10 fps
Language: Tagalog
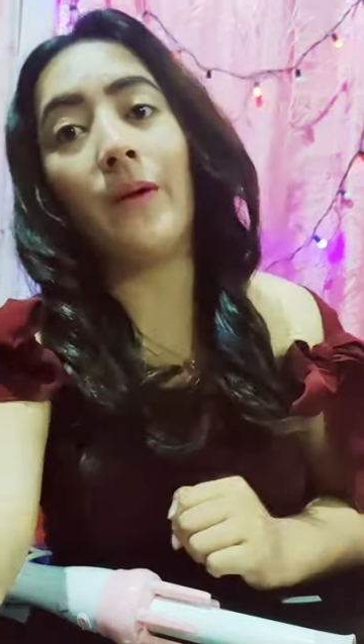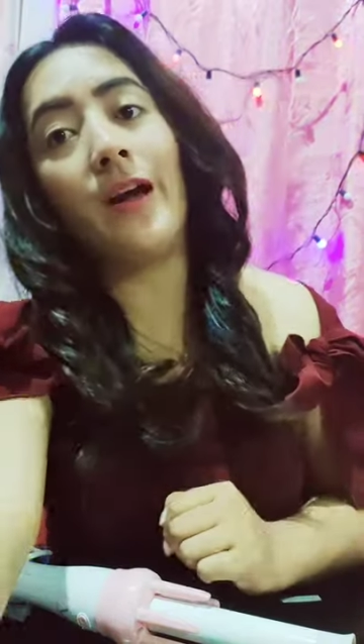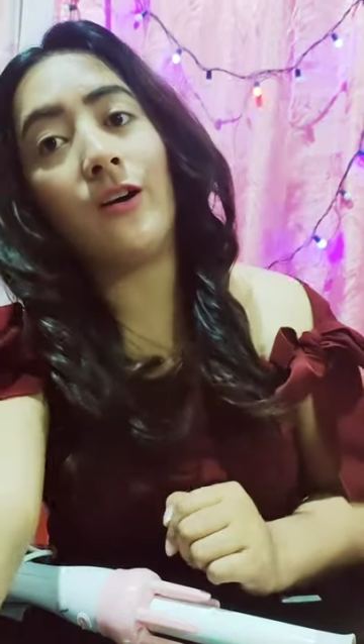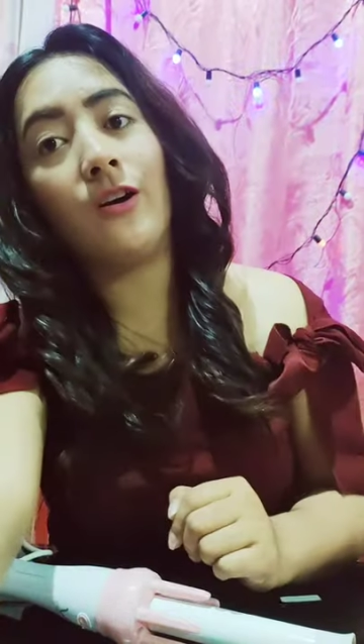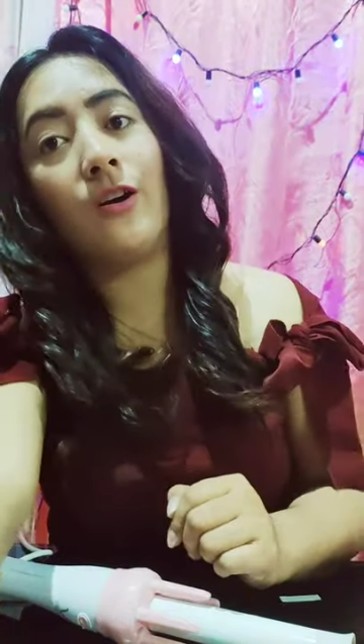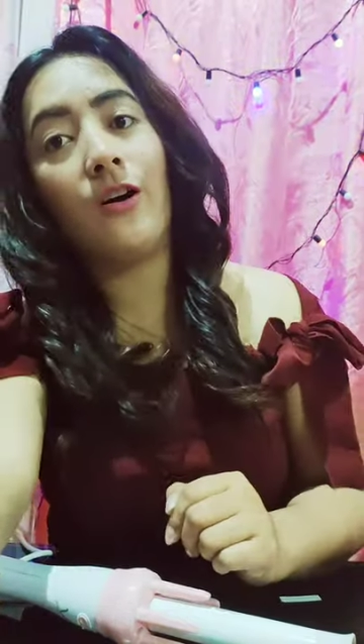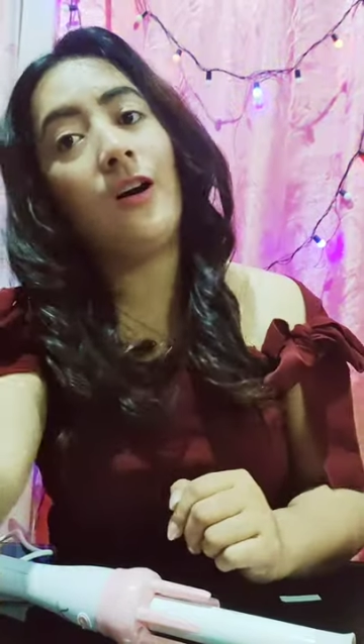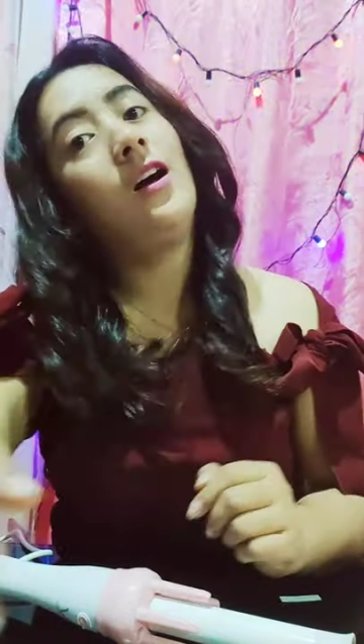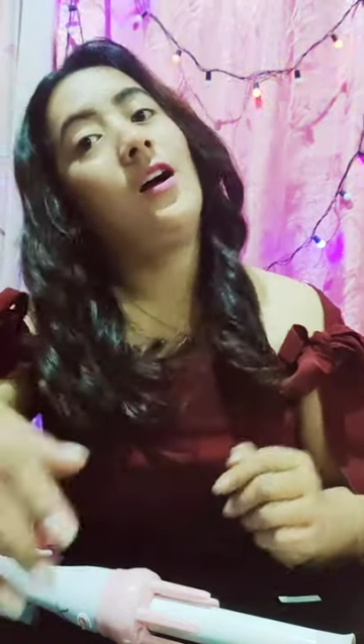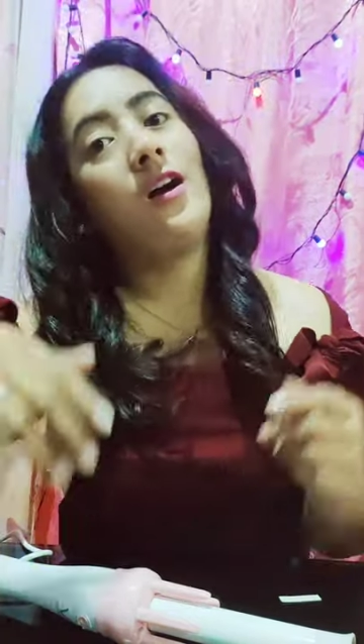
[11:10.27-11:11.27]

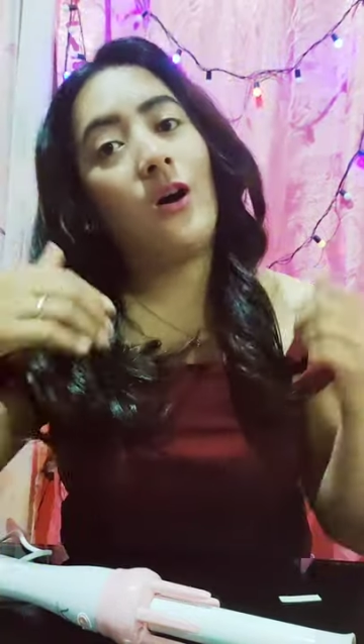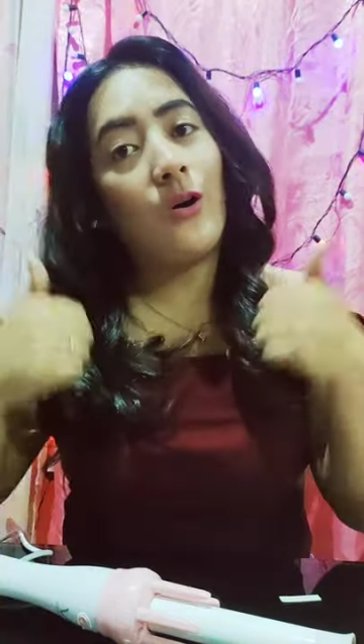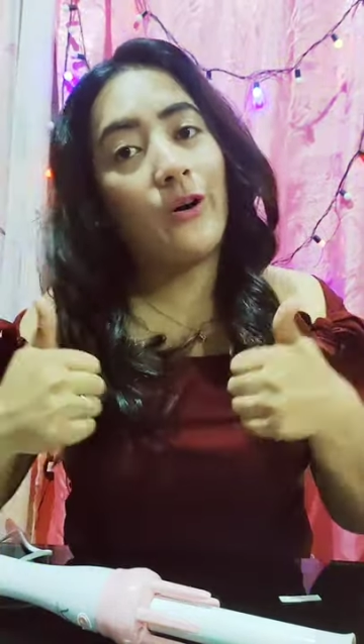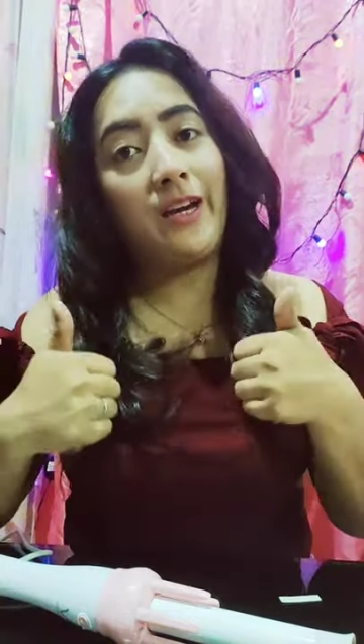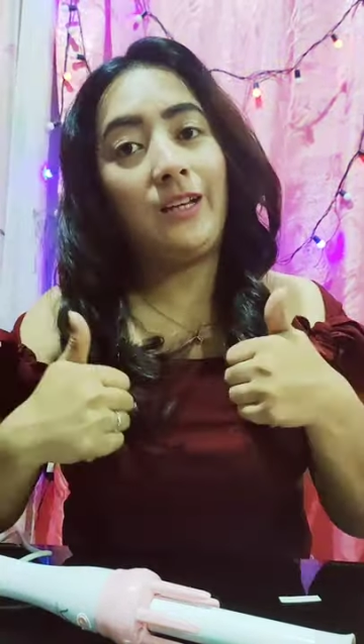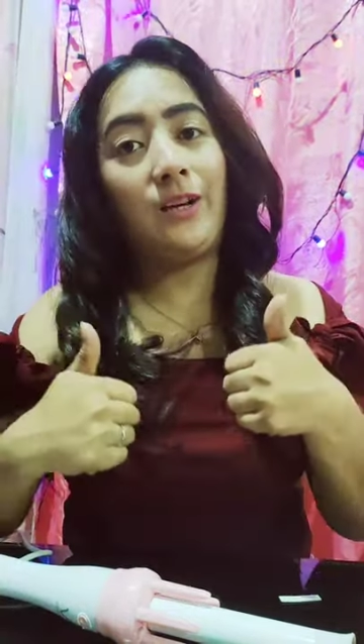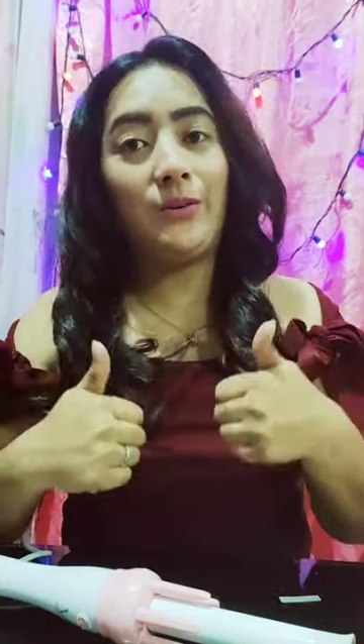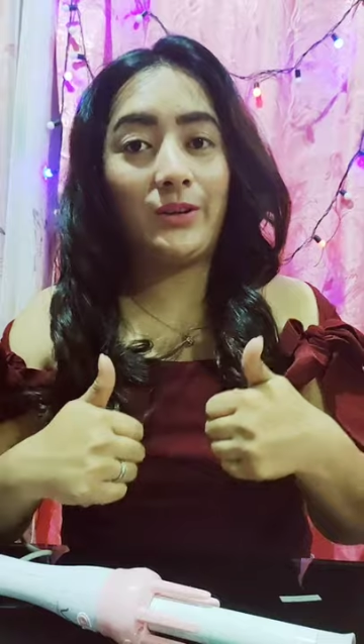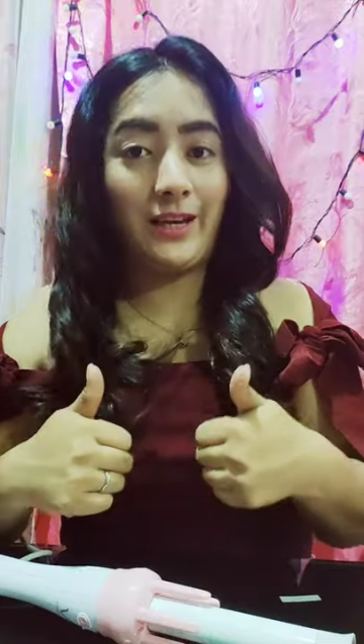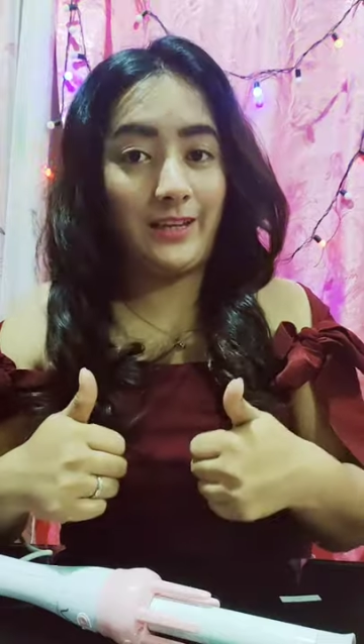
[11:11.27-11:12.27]
pero okay na
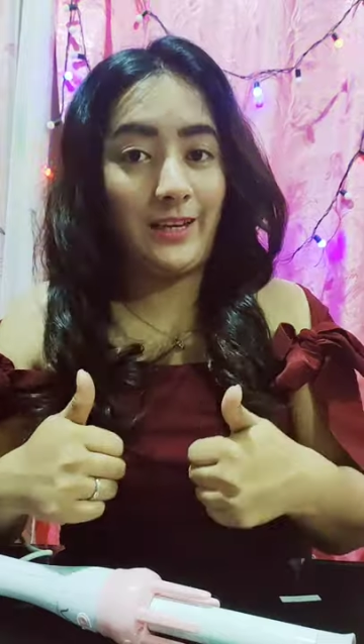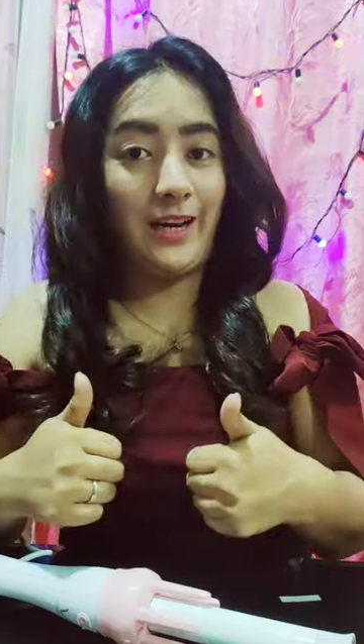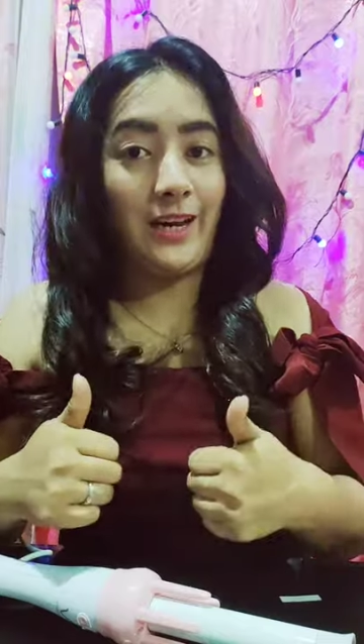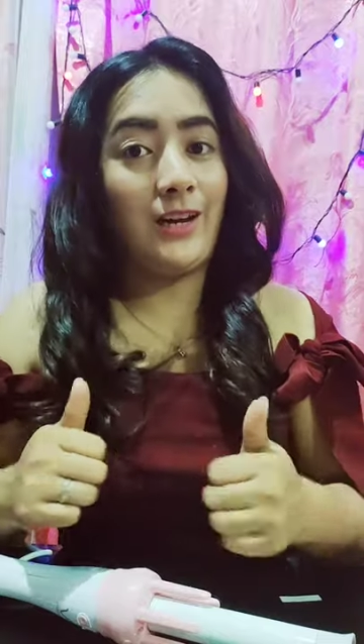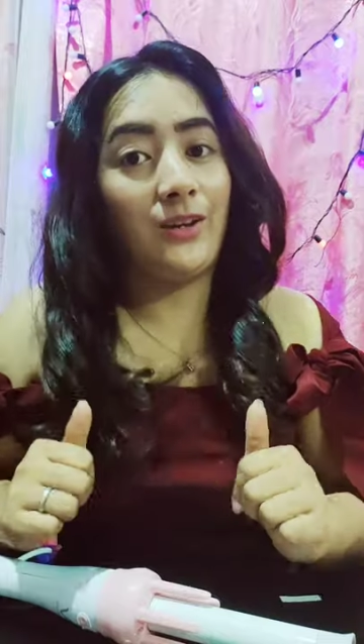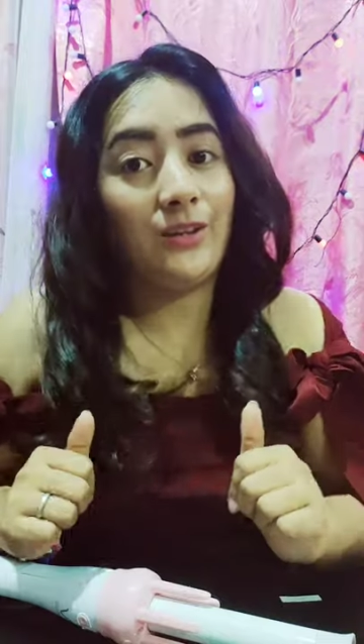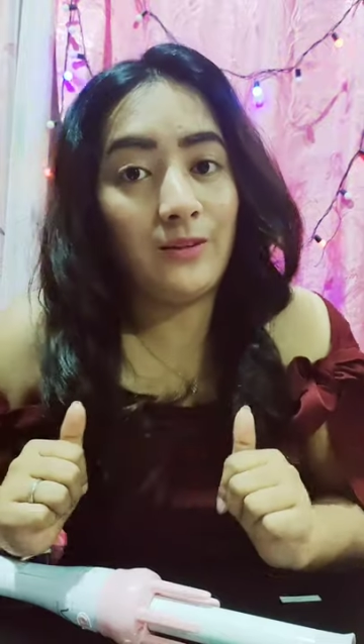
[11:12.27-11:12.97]
okay na.